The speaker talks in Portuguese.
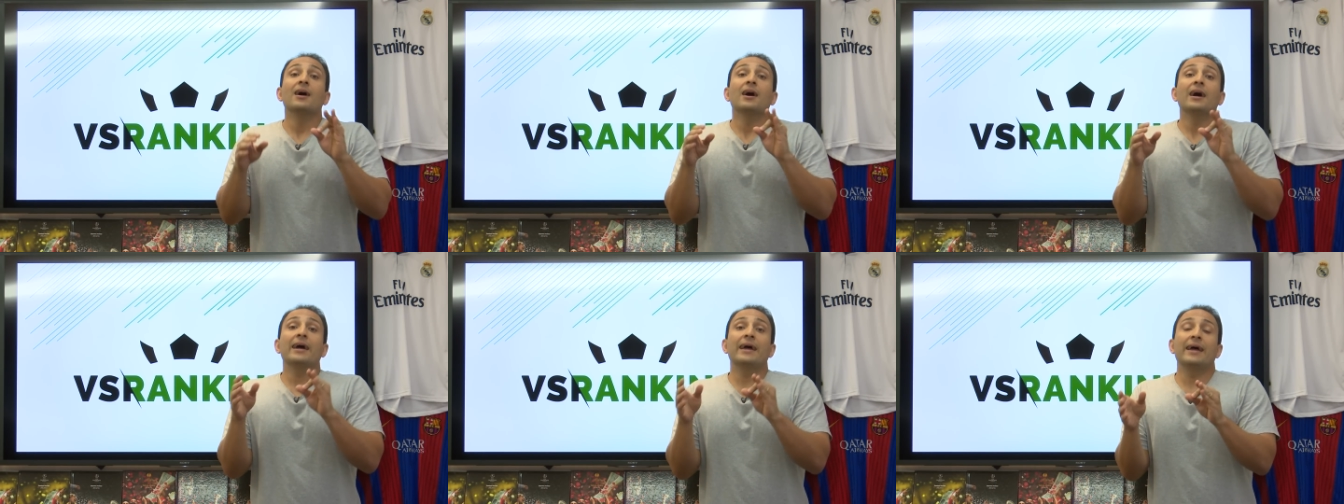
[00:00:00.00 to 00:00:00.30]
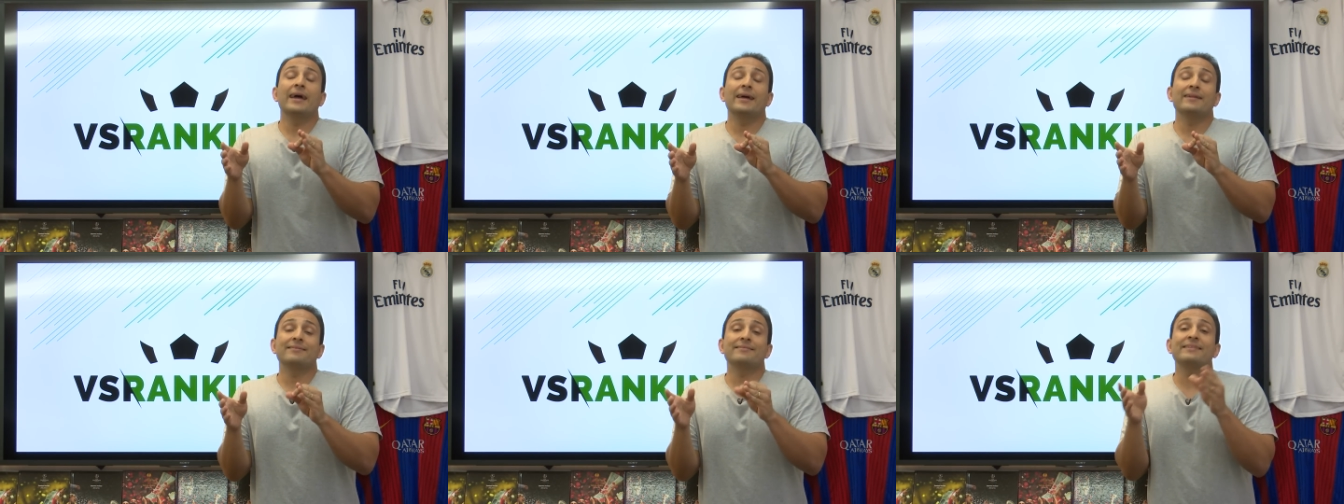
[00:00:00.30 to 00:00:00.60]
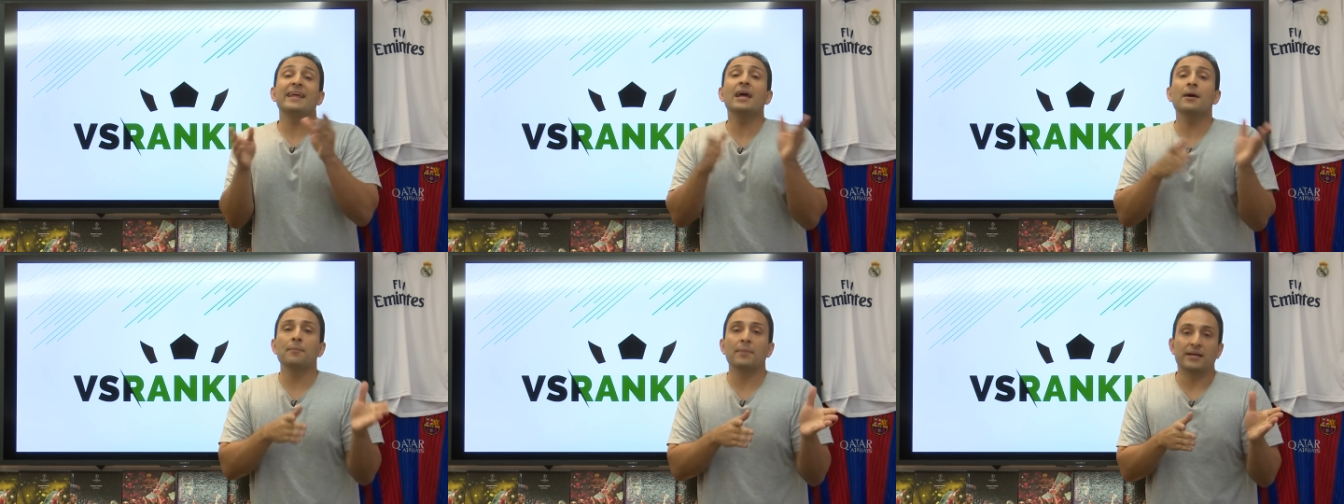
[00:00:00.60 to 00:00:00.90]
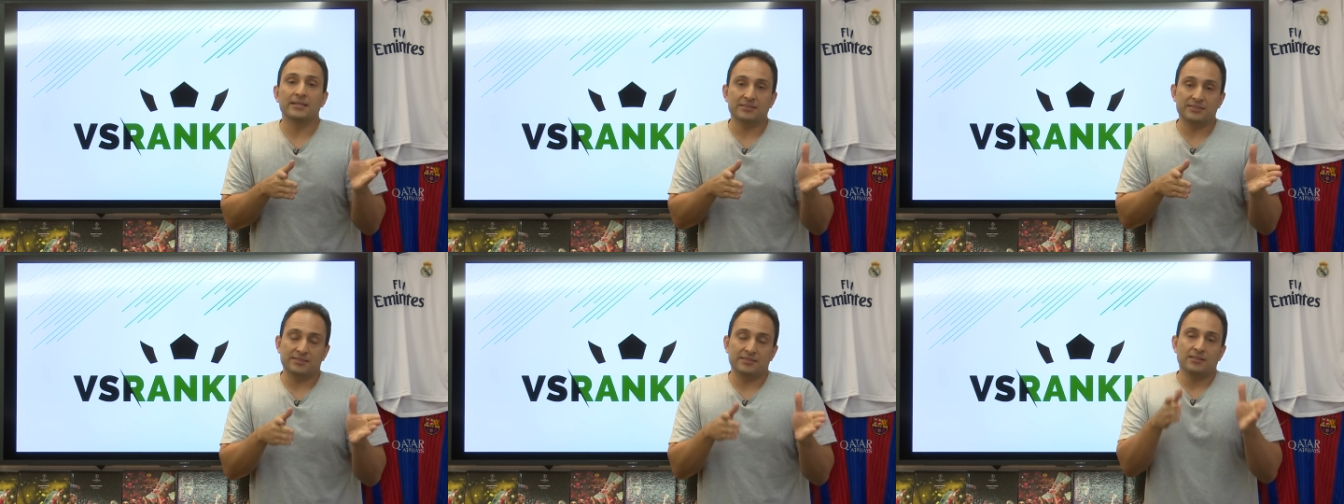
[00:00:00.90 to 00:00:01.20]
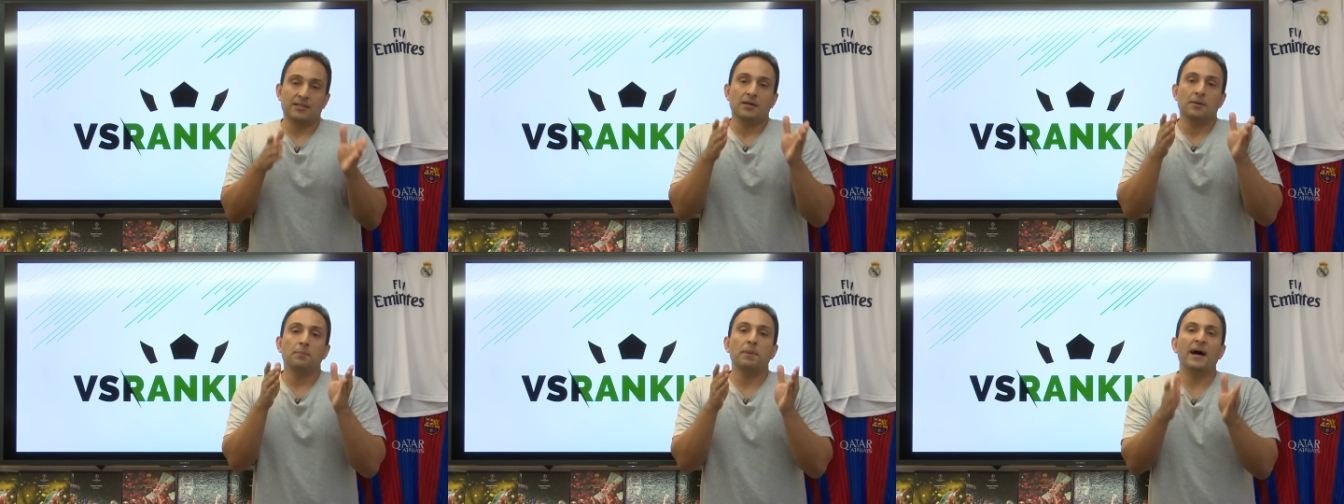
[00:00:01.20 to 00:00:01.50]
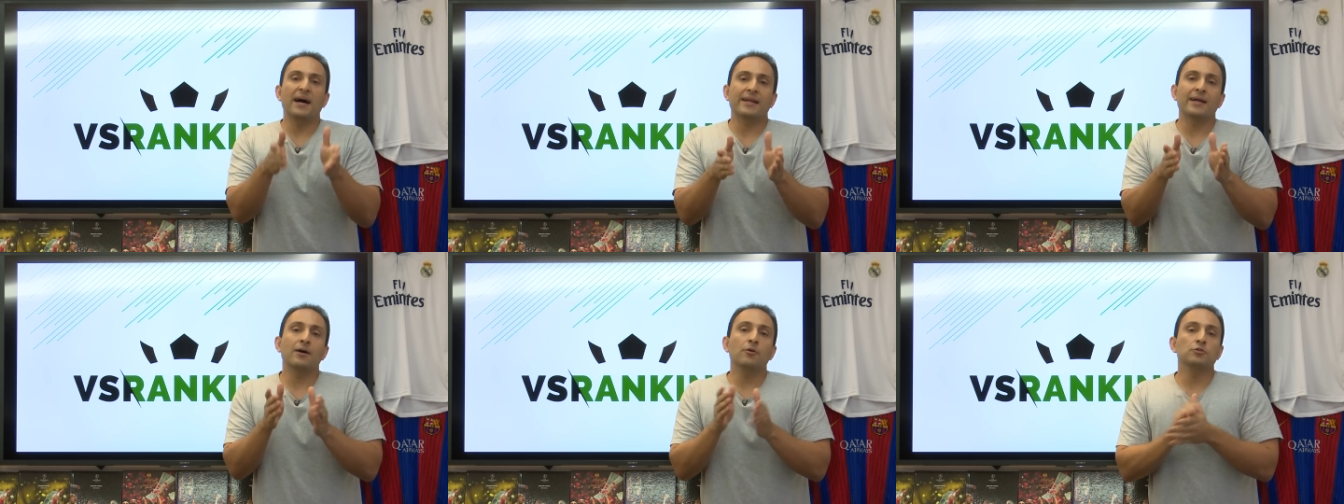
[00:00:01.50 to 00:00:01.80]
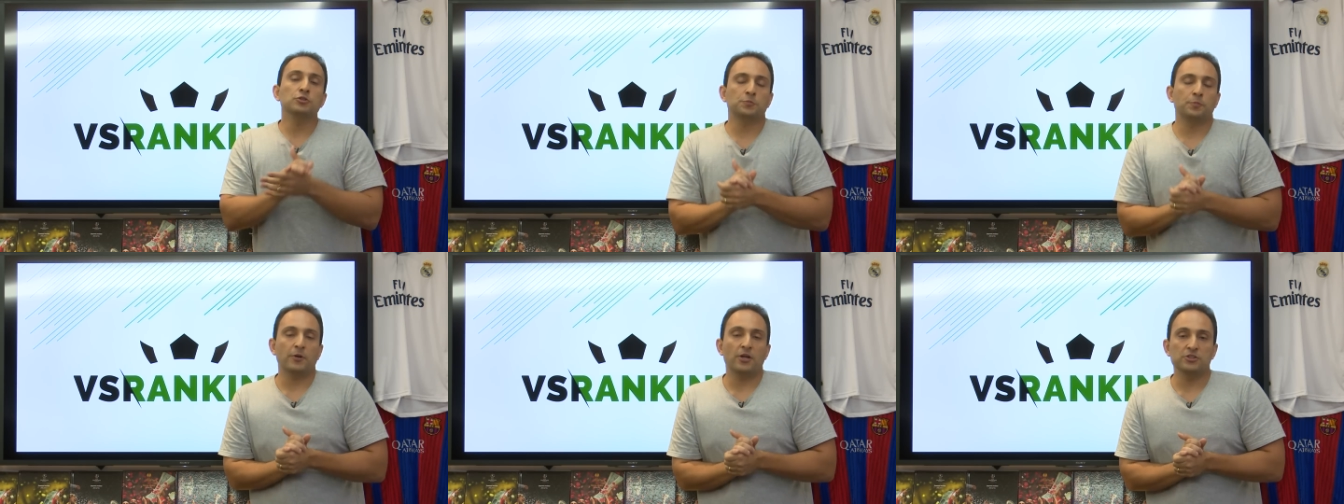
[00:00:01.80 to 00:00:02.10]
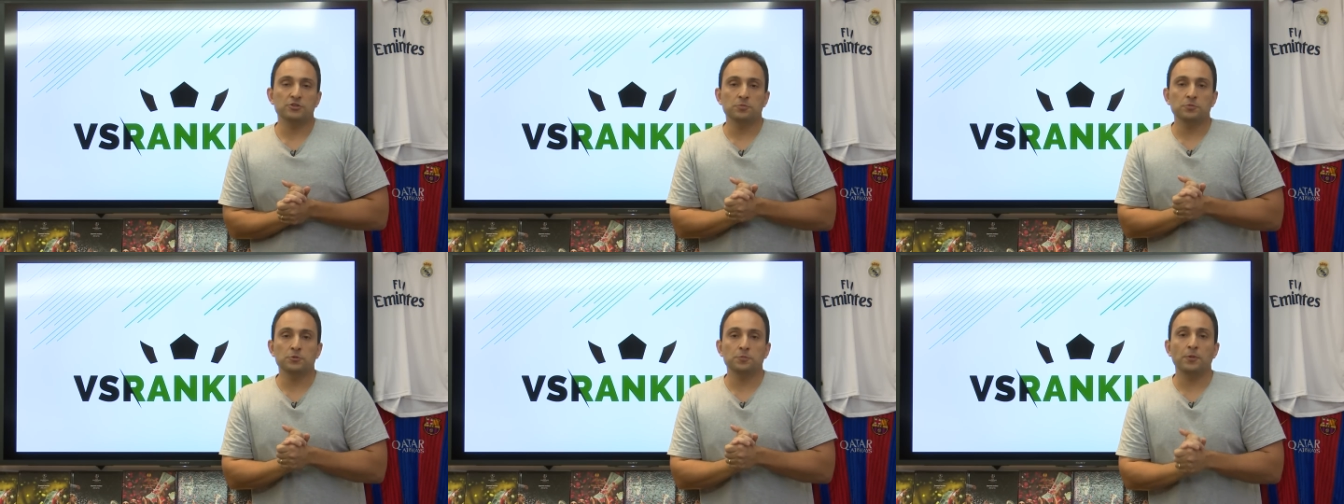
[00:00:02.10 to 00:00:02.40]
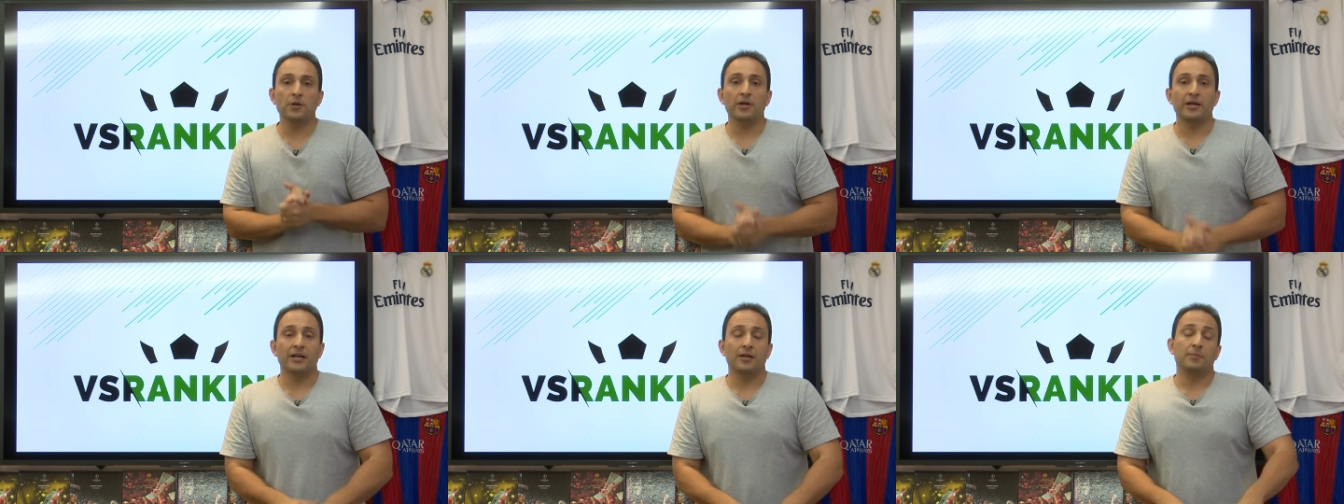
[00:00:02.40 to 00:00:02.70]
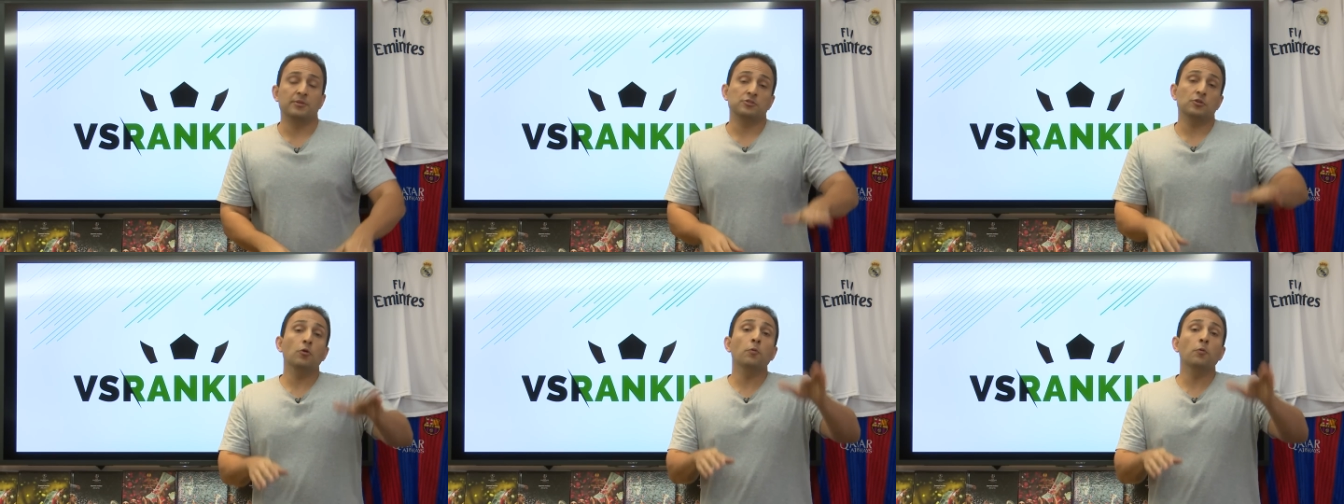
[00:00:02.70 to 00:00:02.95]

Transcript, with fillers: é, temas para os próximos programas.